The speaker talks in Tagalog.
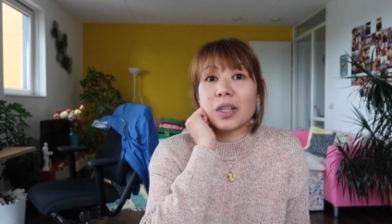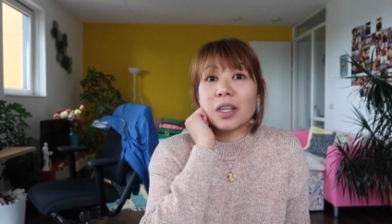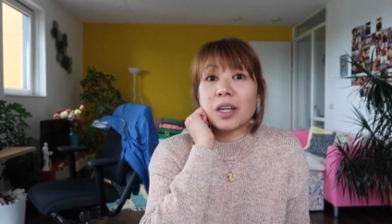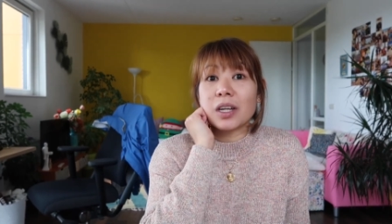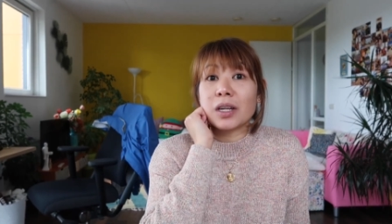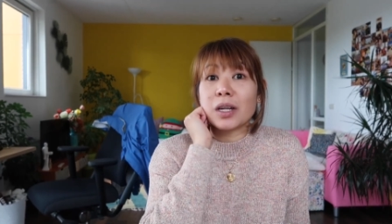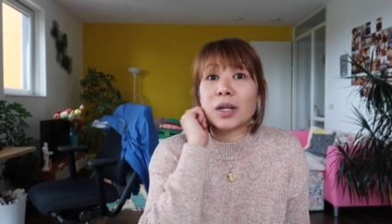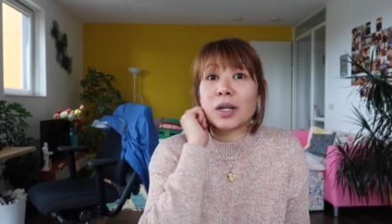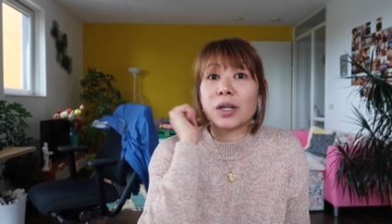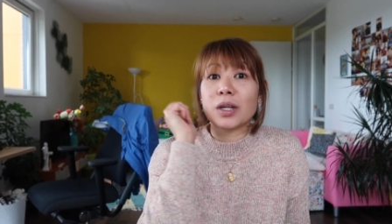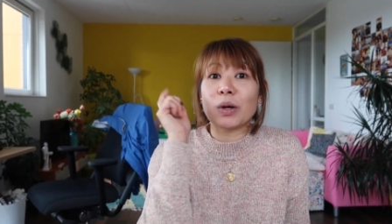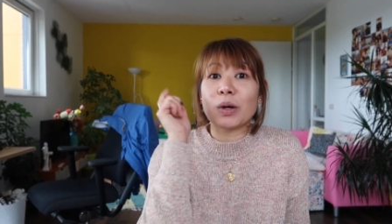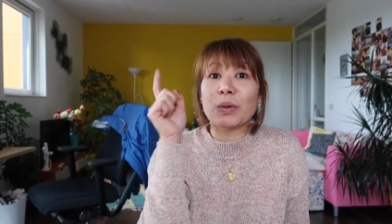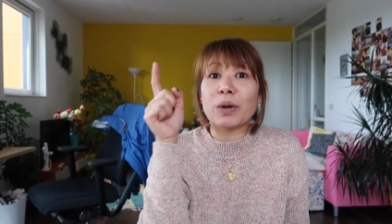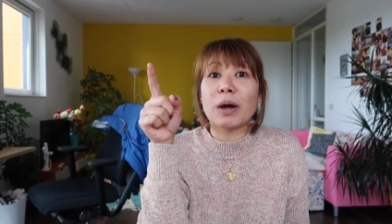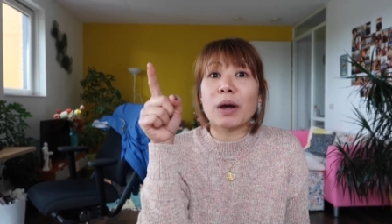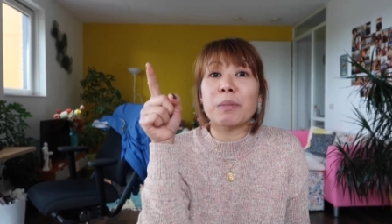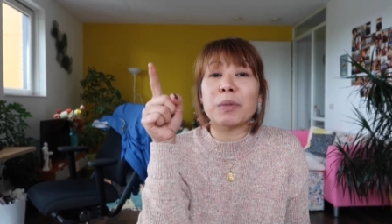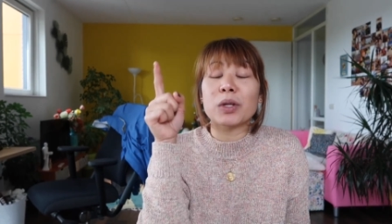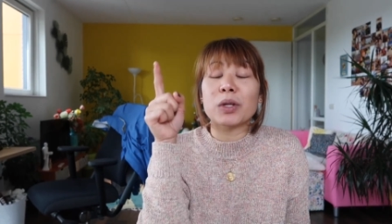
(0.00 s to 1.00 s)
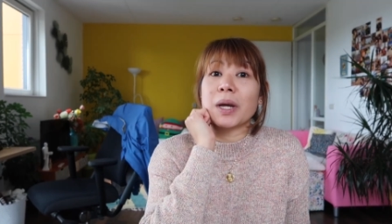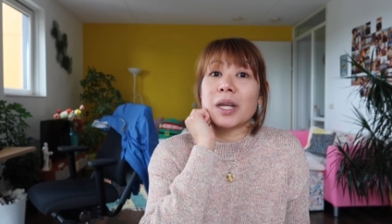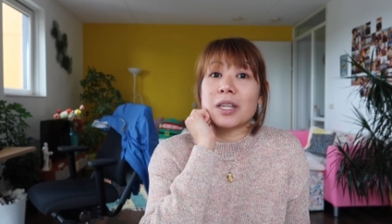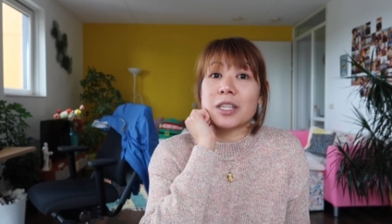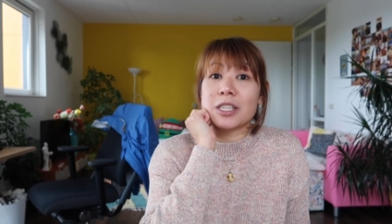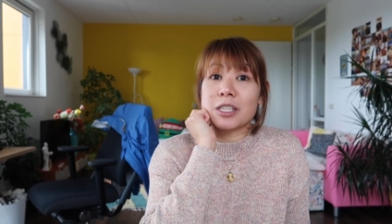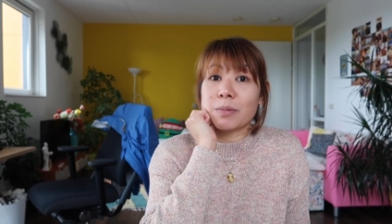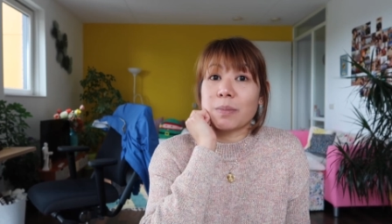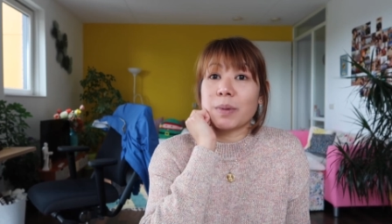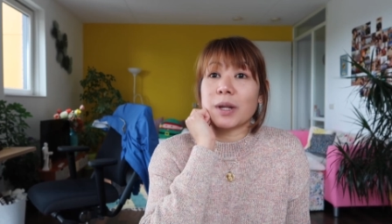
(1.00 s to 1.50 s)
Tingnan daw namin may
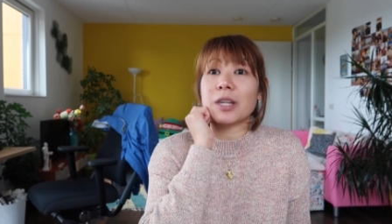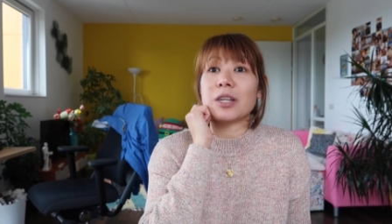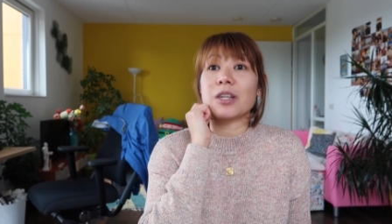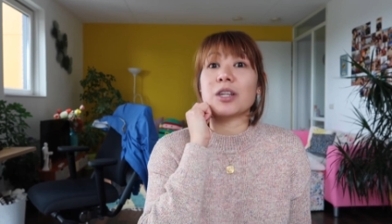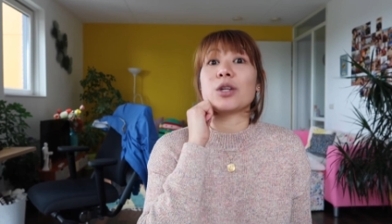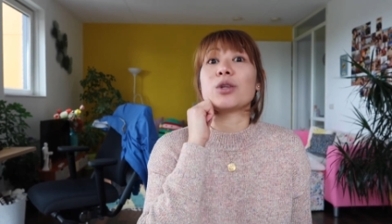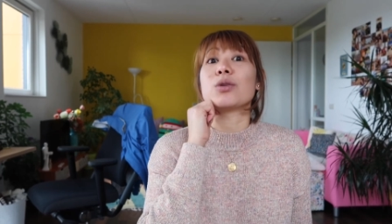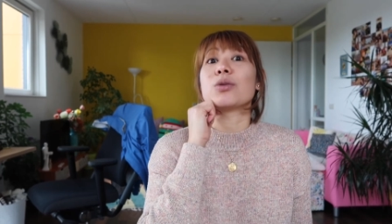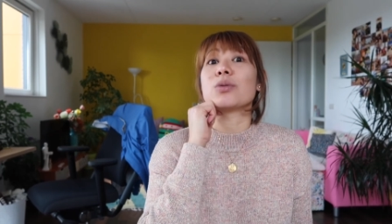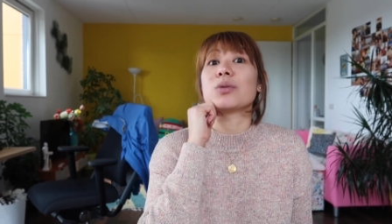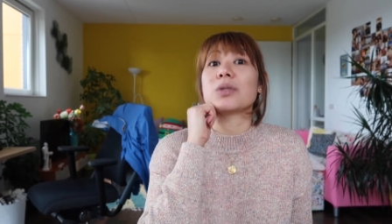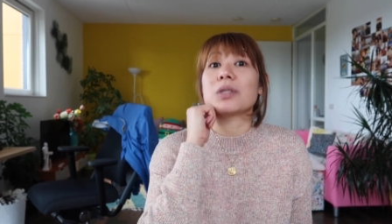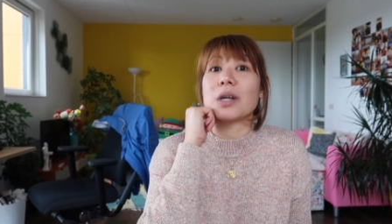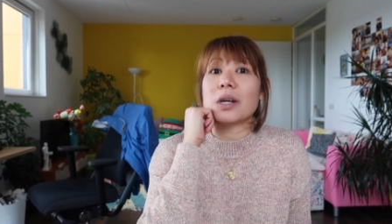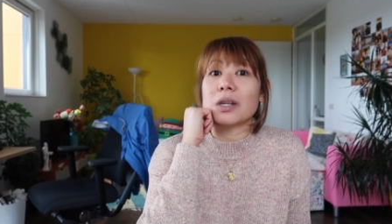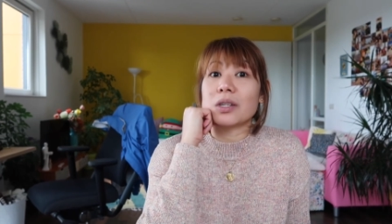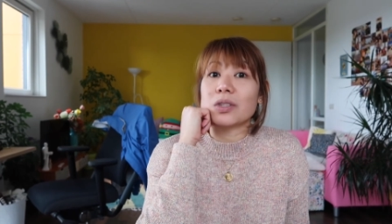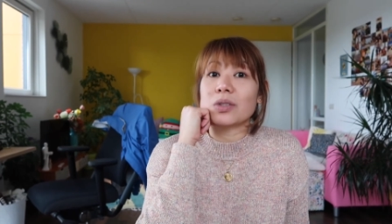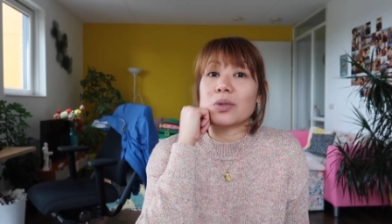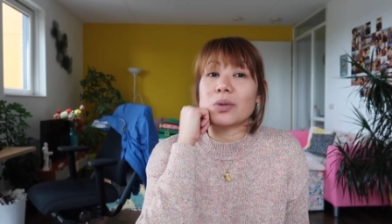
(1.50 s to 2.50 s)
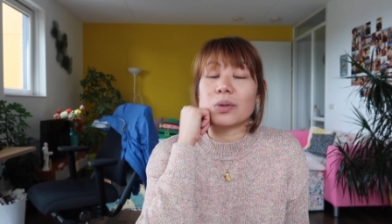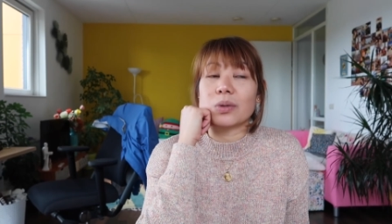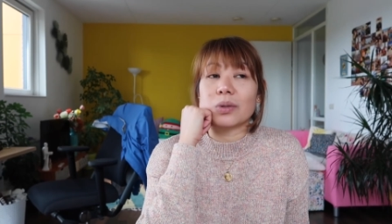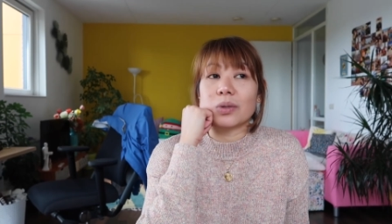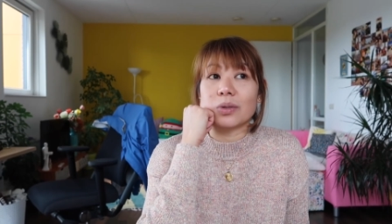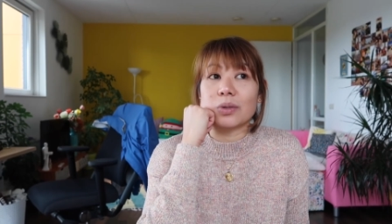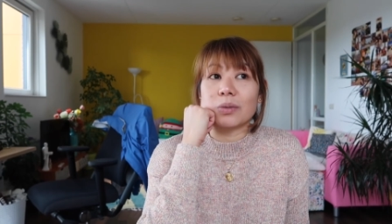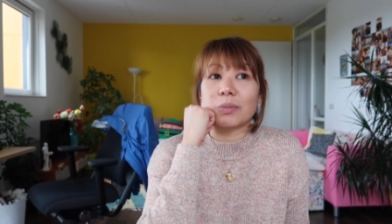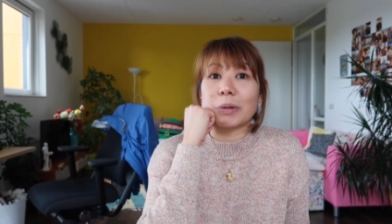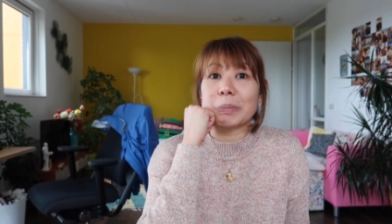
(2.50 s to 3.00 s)
display dito sa
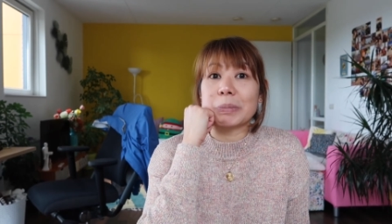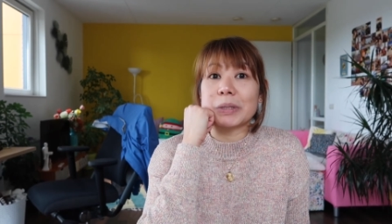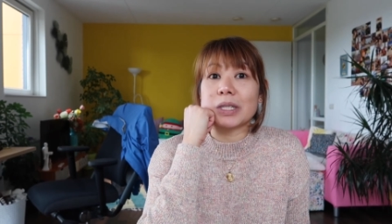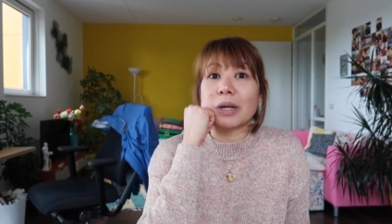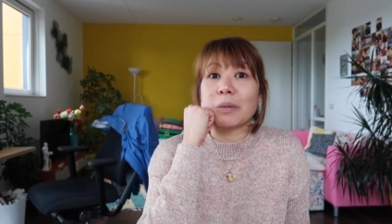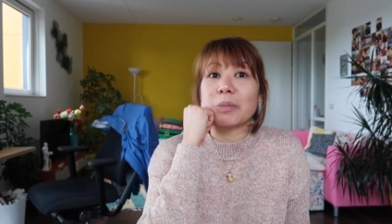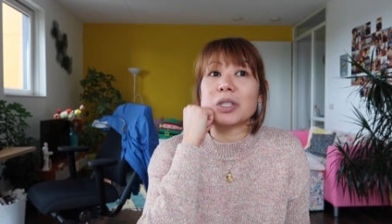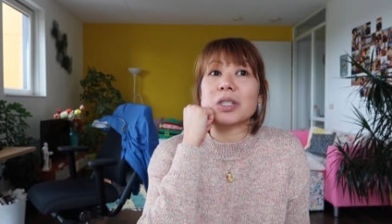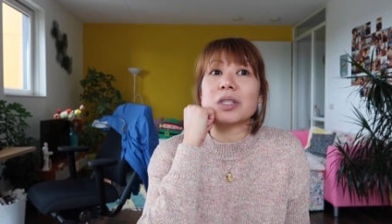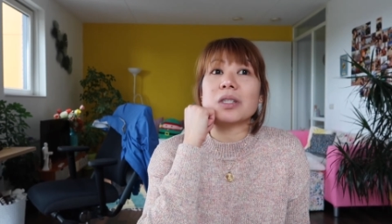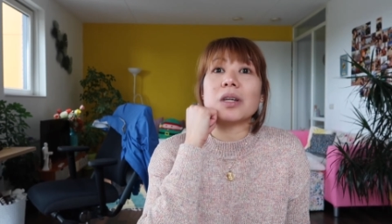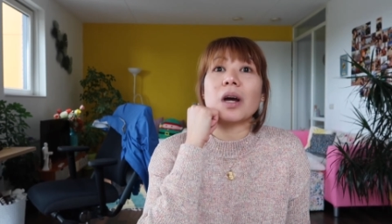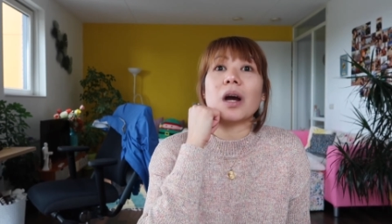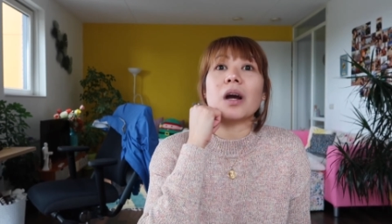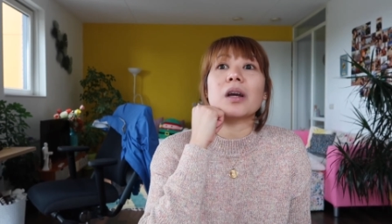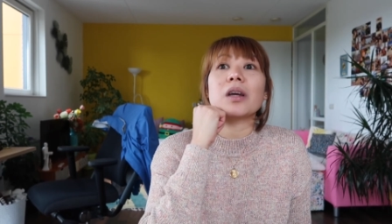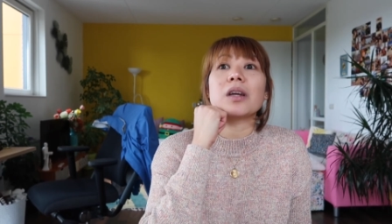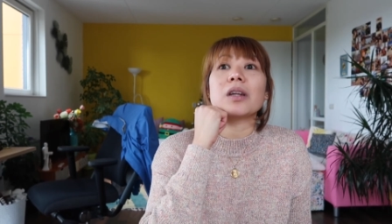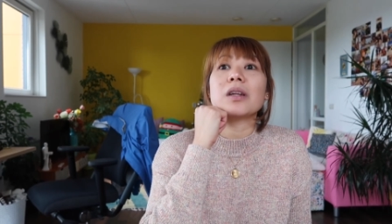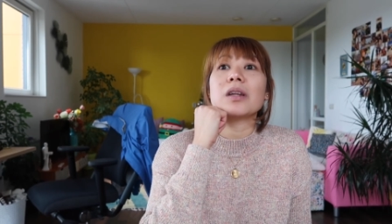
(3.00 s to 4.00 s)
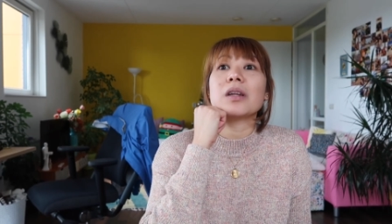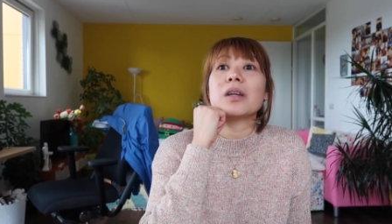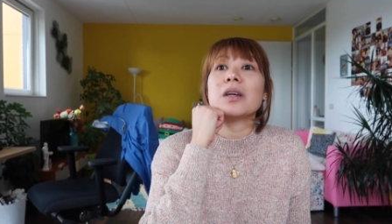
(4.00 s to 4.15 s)
store. So magpasama siya sa akin.